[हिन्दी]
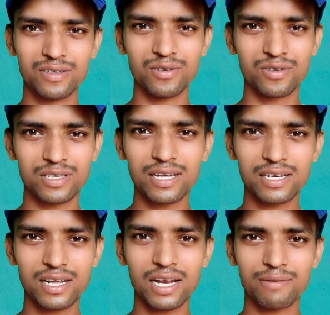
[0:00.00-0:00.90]

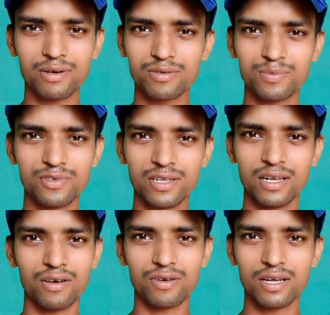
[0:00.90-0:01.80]
नुकसान के अलावा कुछ मुझे
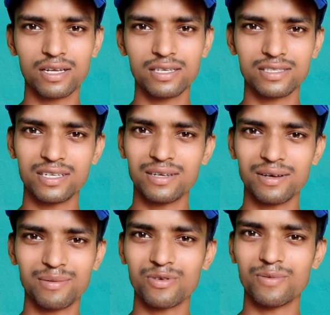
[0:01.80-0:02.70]
लौका नहीं इसलिए
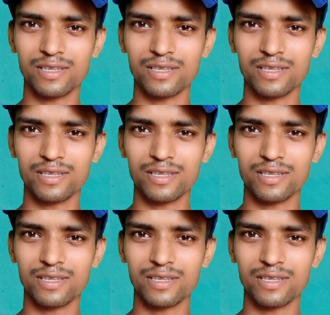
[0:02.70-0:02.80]
आपको